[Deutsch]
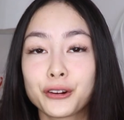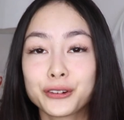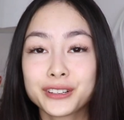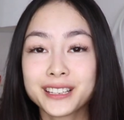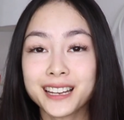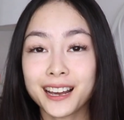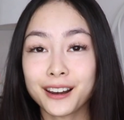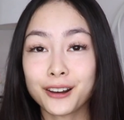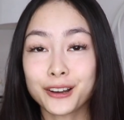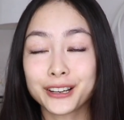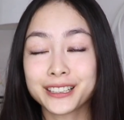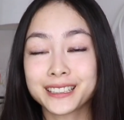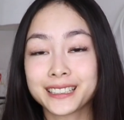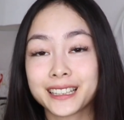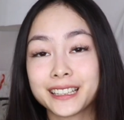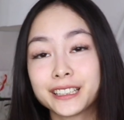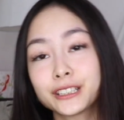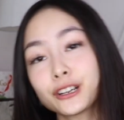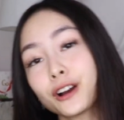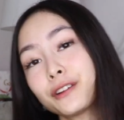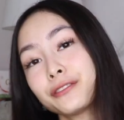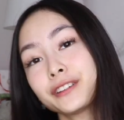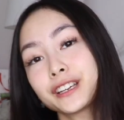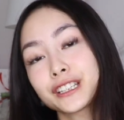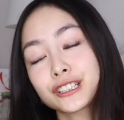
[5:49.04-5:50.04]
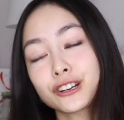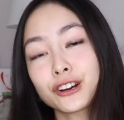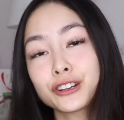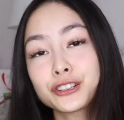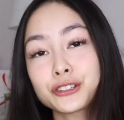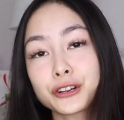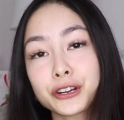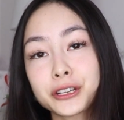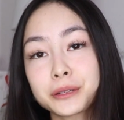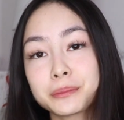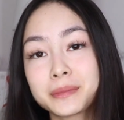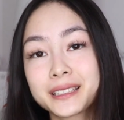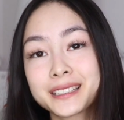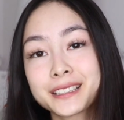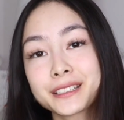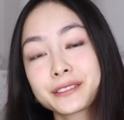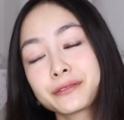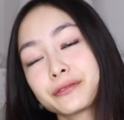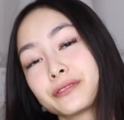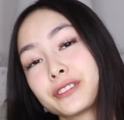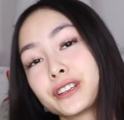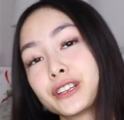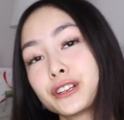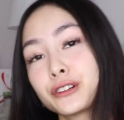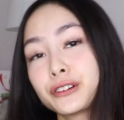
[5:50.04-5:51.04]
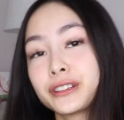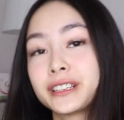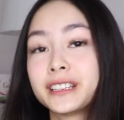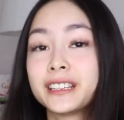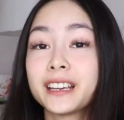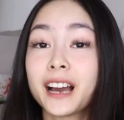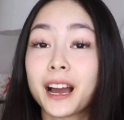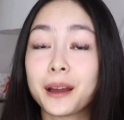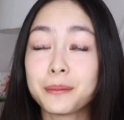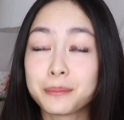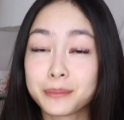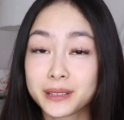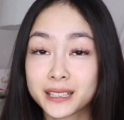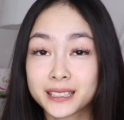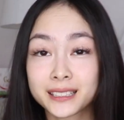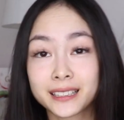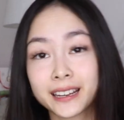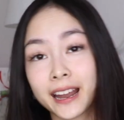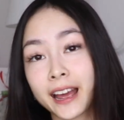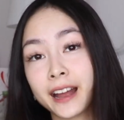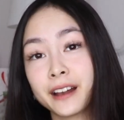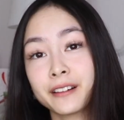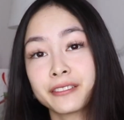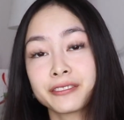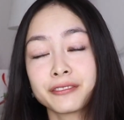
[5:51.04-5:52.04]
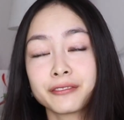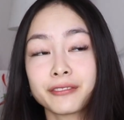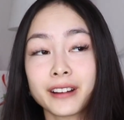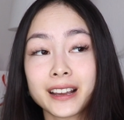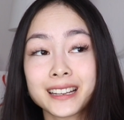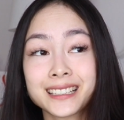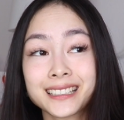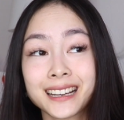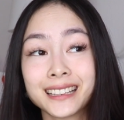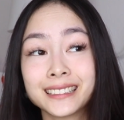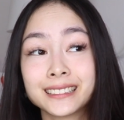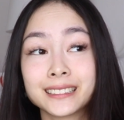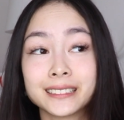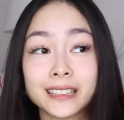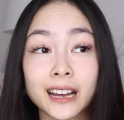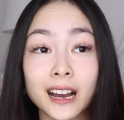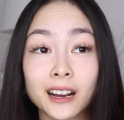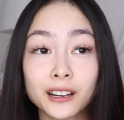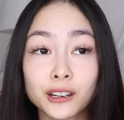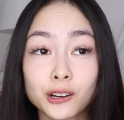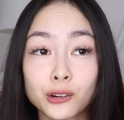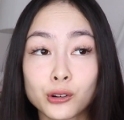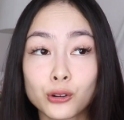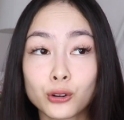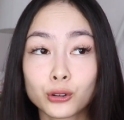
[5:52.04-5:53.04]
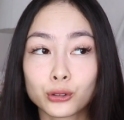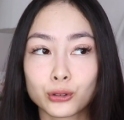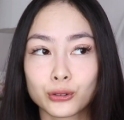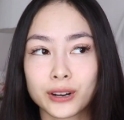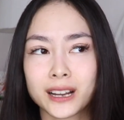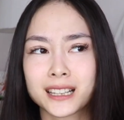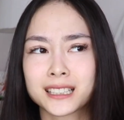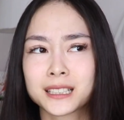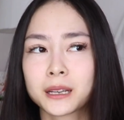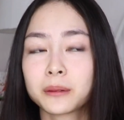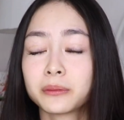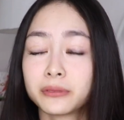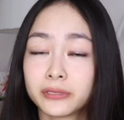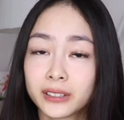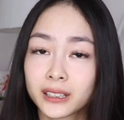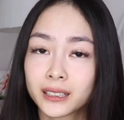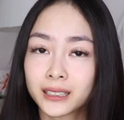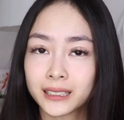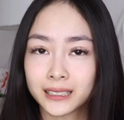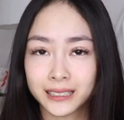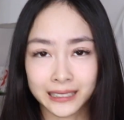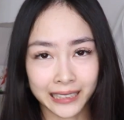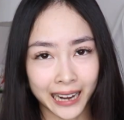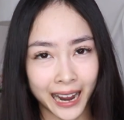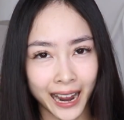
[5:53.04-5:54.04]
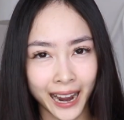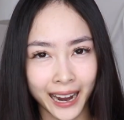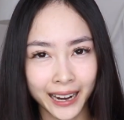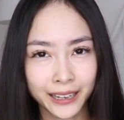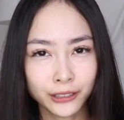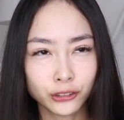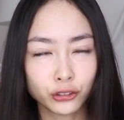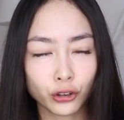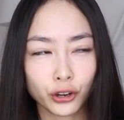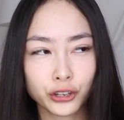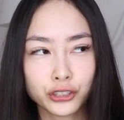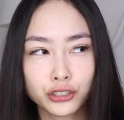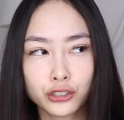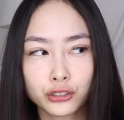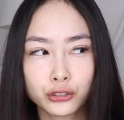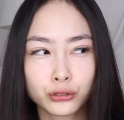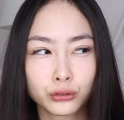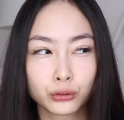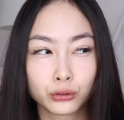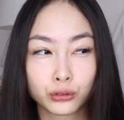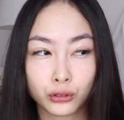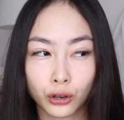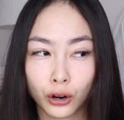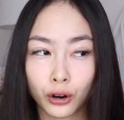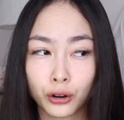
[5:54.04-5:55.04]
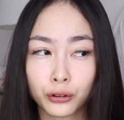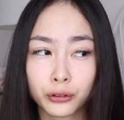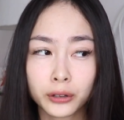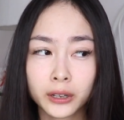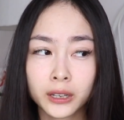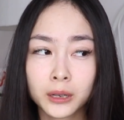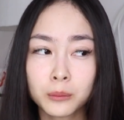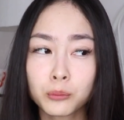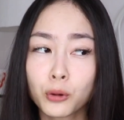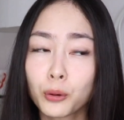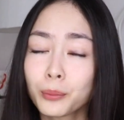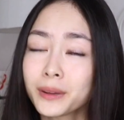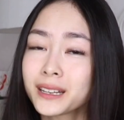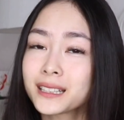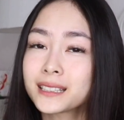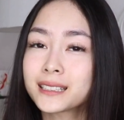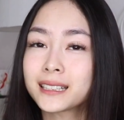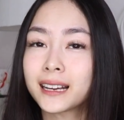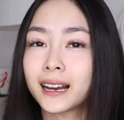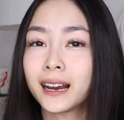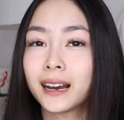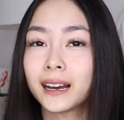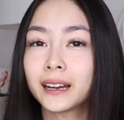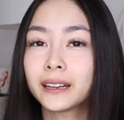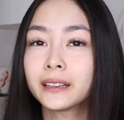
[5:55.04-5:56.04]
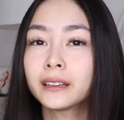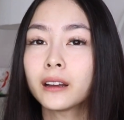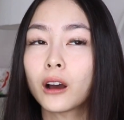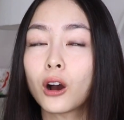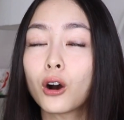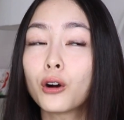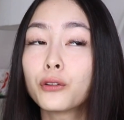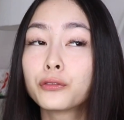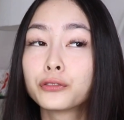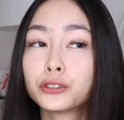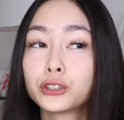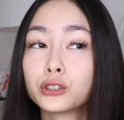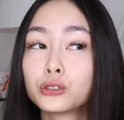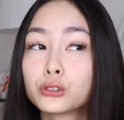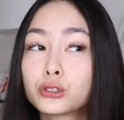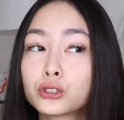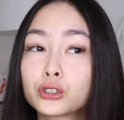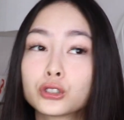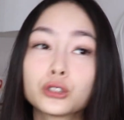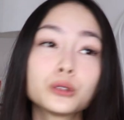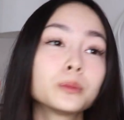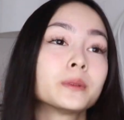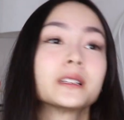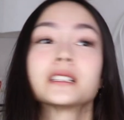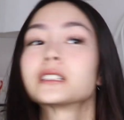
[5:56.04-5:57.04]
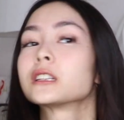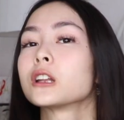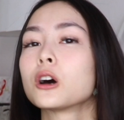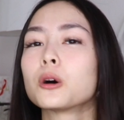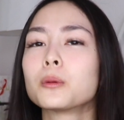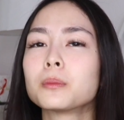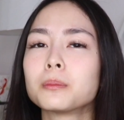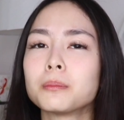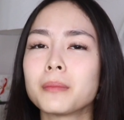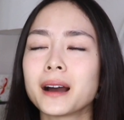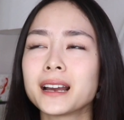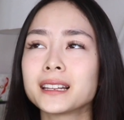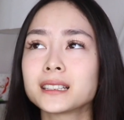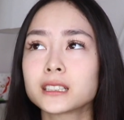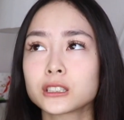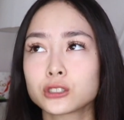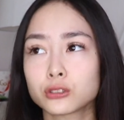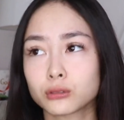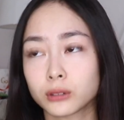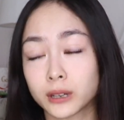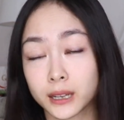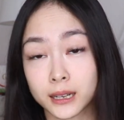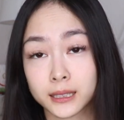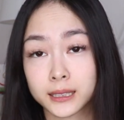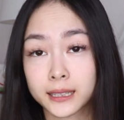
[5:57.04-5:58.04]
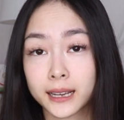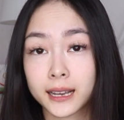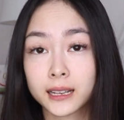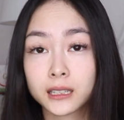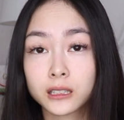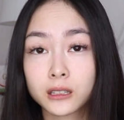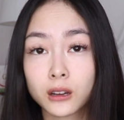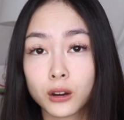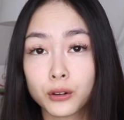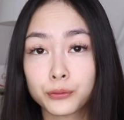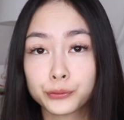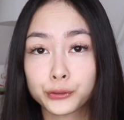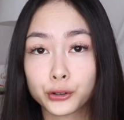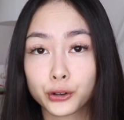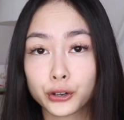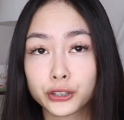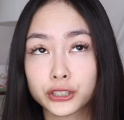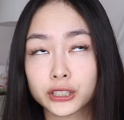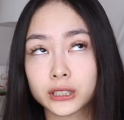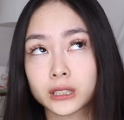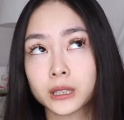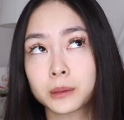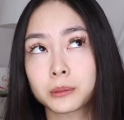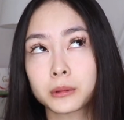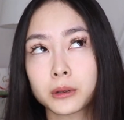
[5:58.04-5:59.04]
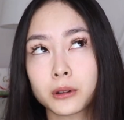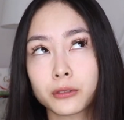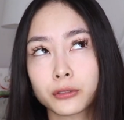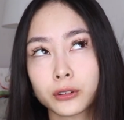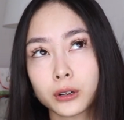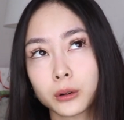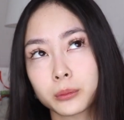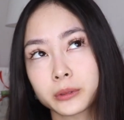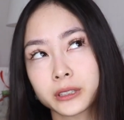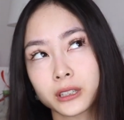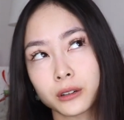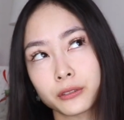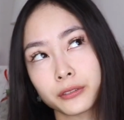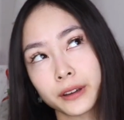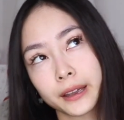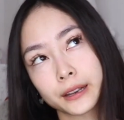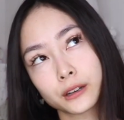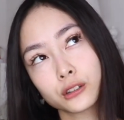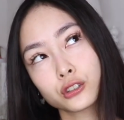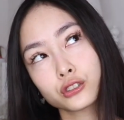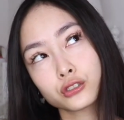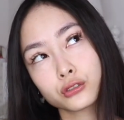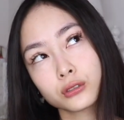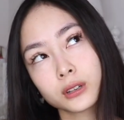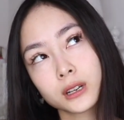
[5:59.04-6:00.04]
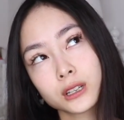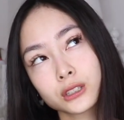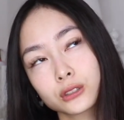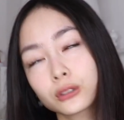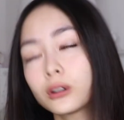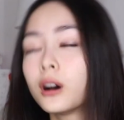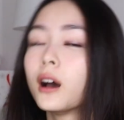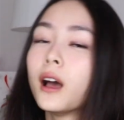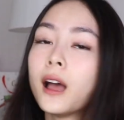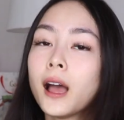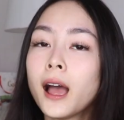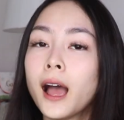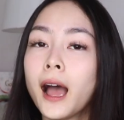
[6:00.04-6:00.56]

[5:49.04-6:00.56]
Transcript: Und ja Leute, ich hoffe, ich konnte euch mit diesem Video hier ein bisschen helfen, weil ich hatte nachgeguckt und es gibt wirklich kein deutsches Tutorial momentan auf YouTube. Ich glaube, meins ist sogar das erste auf Deutsch. Es gibt auch, glaube ich, auf Englisch oder so.